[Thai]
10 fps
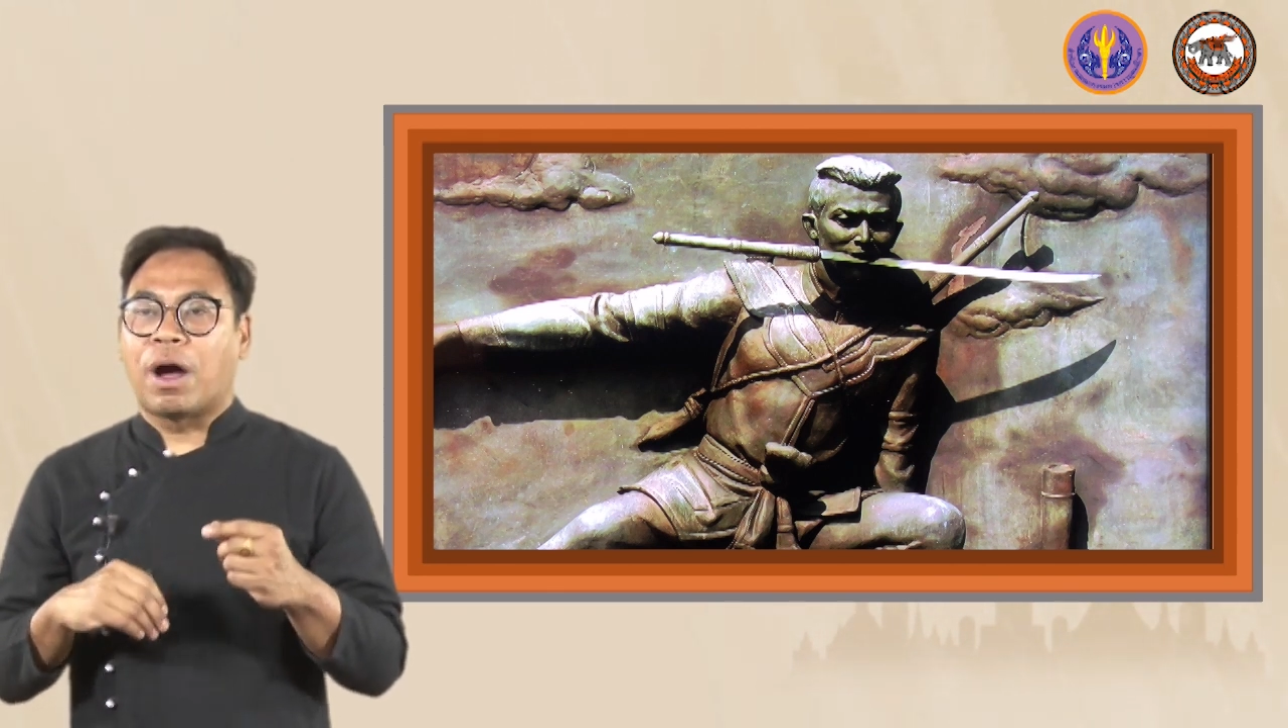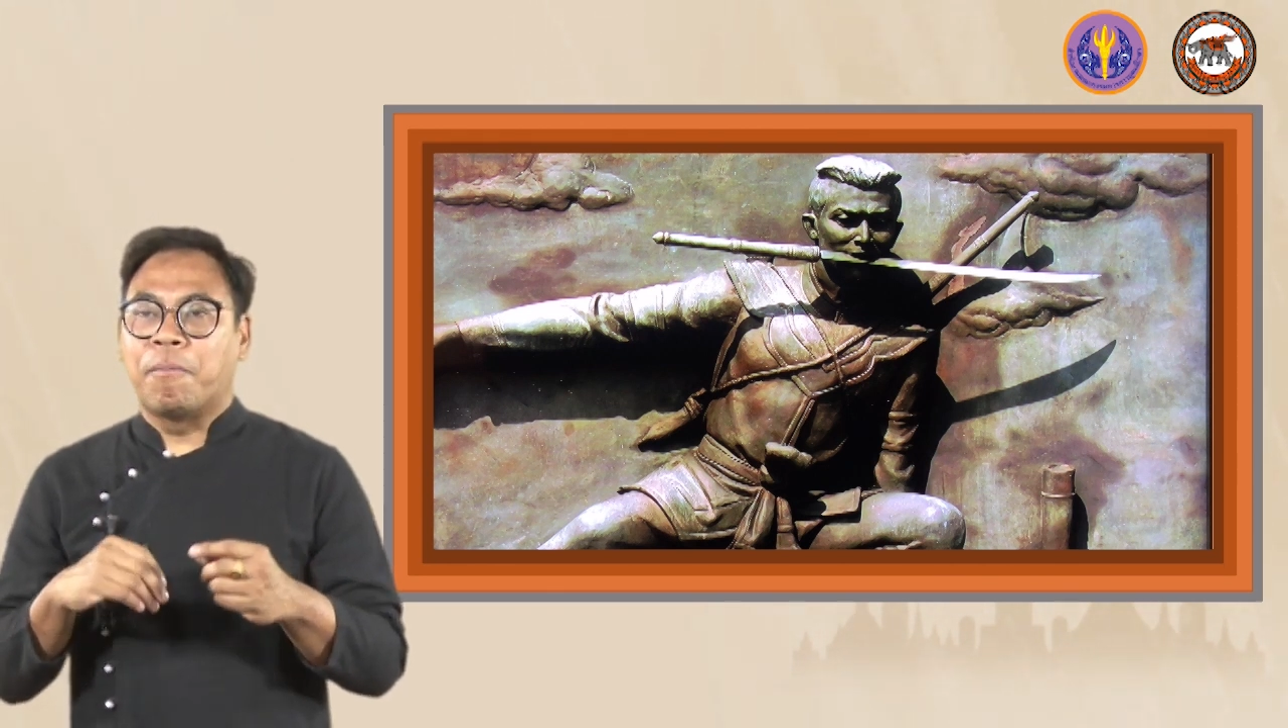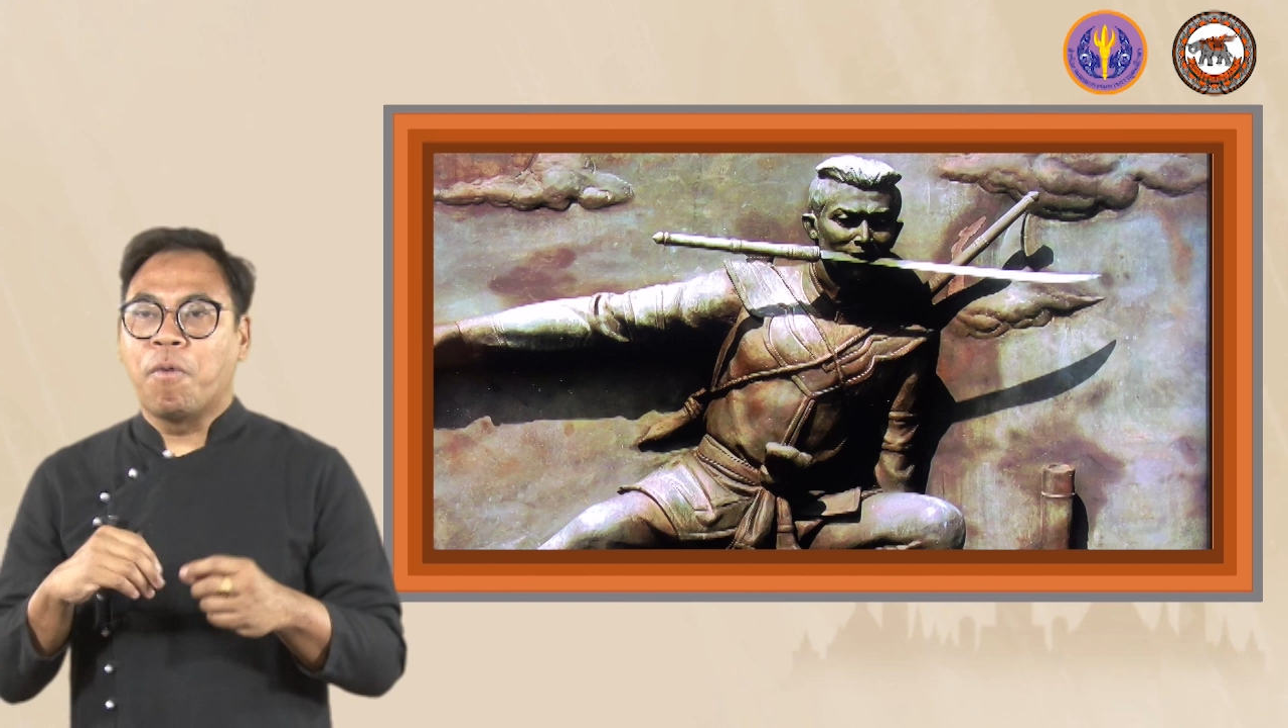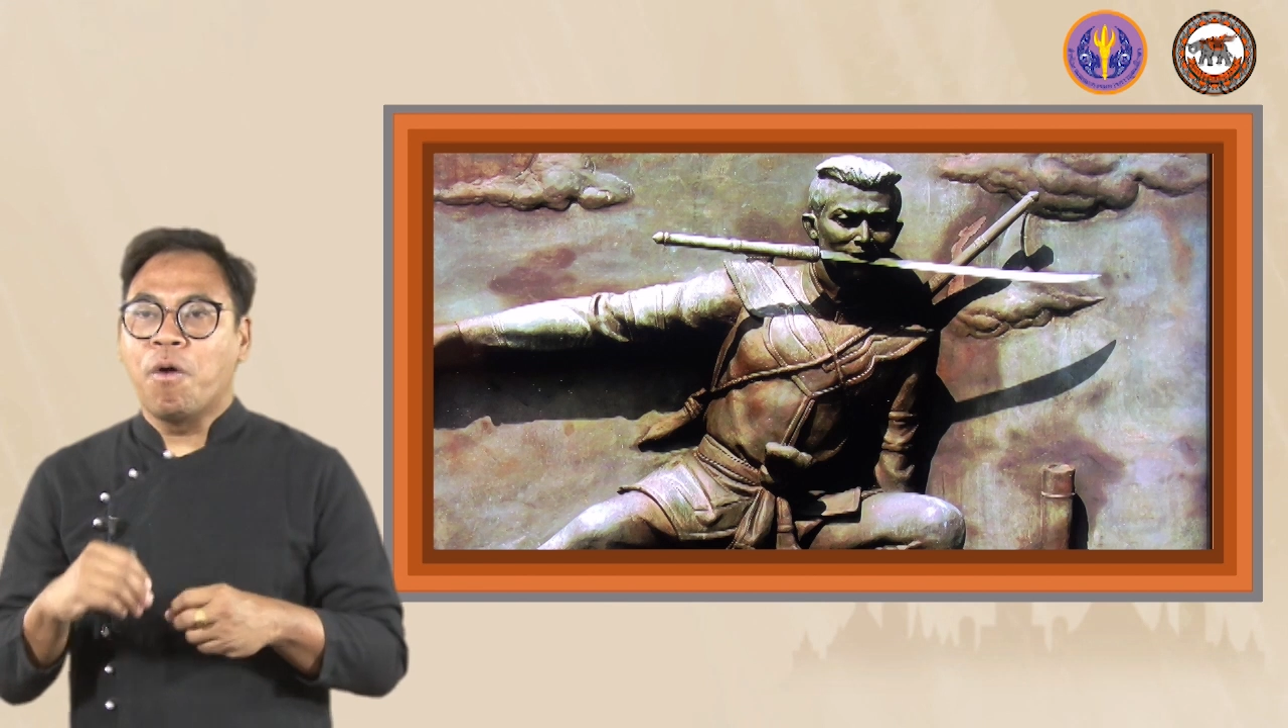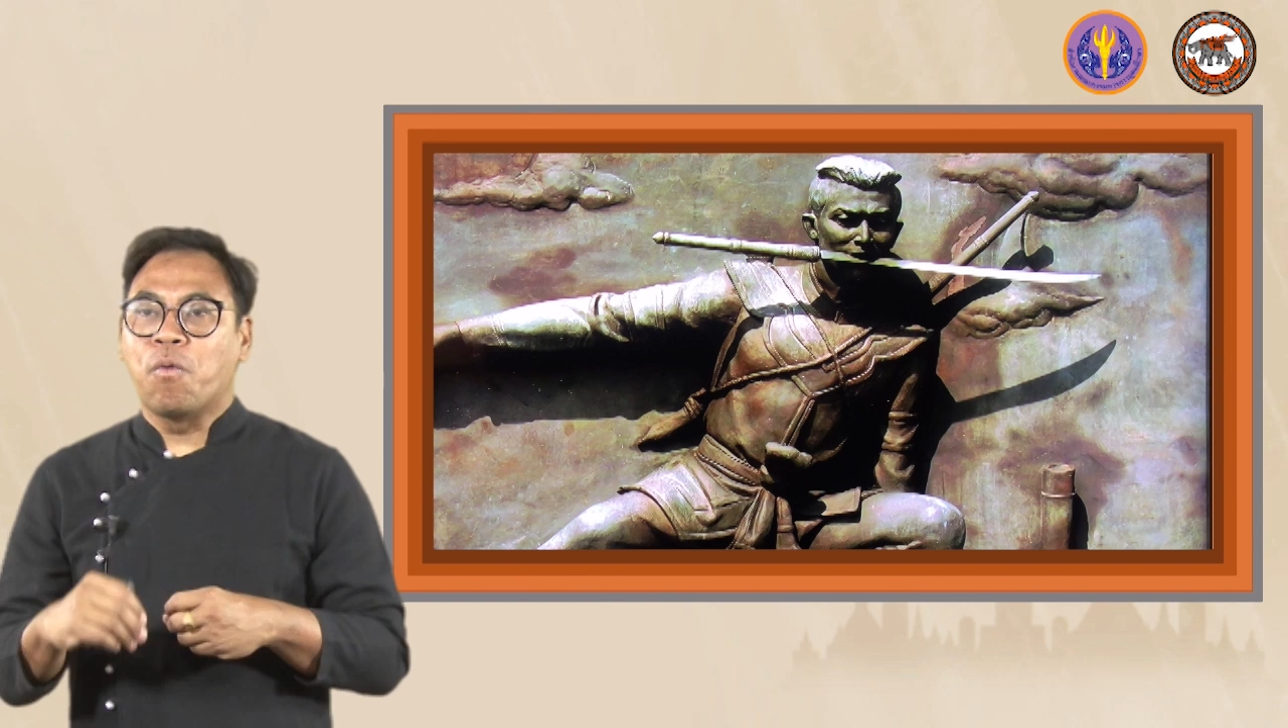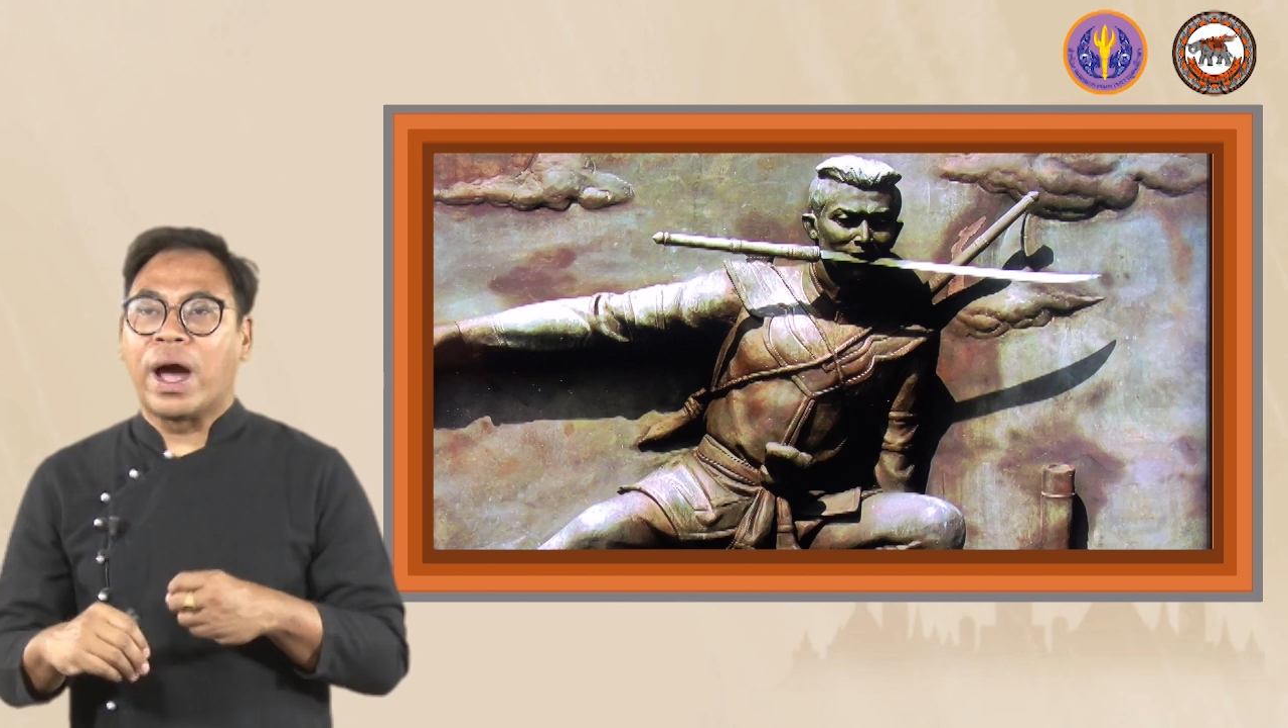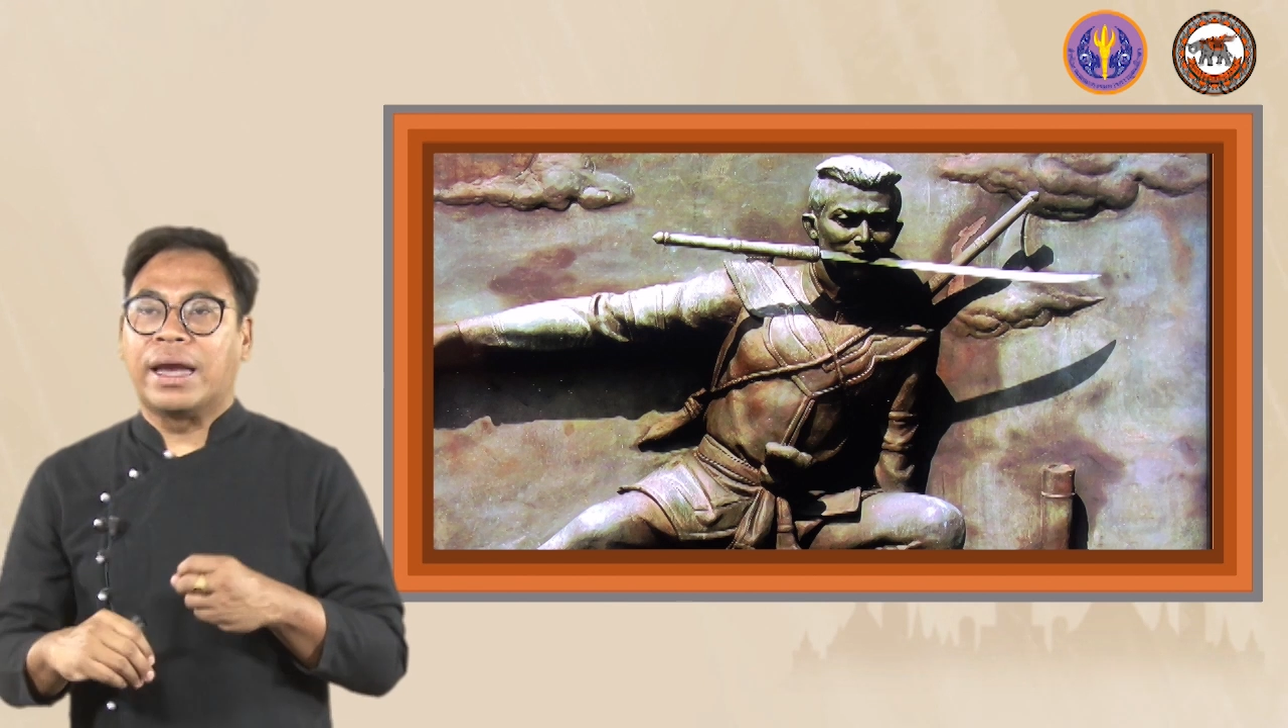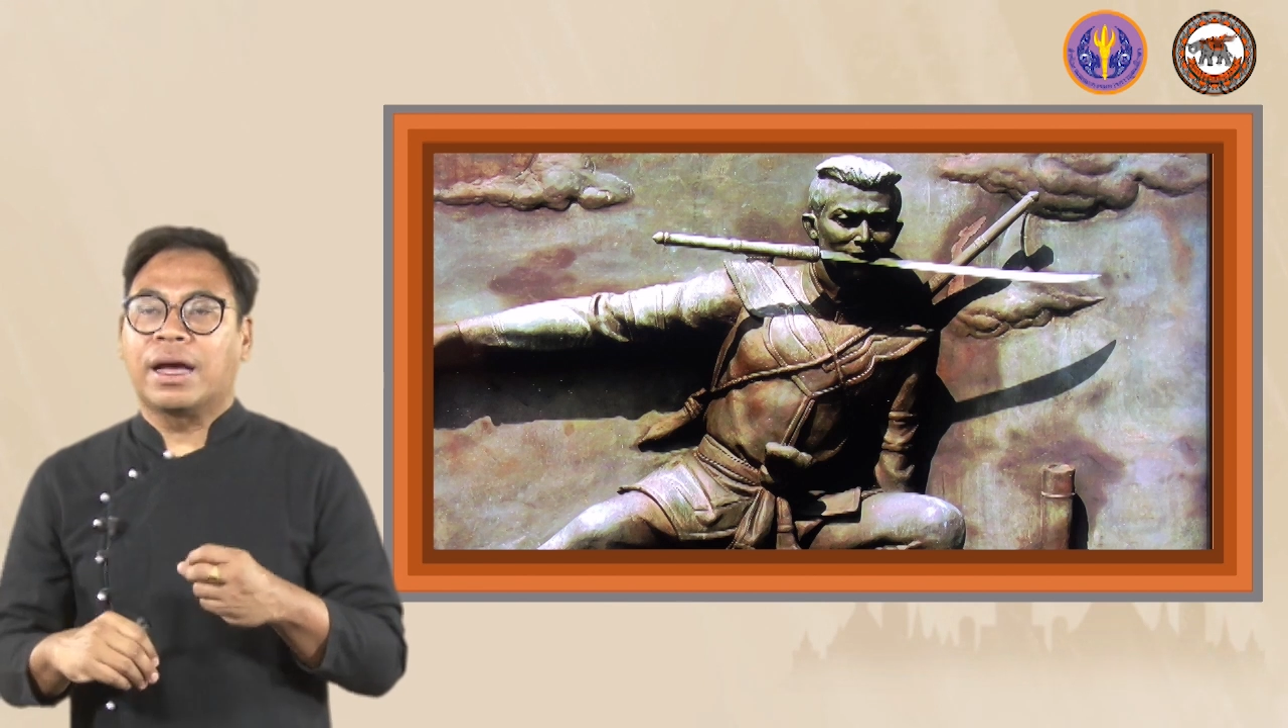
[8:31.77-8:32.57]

ความว่องไว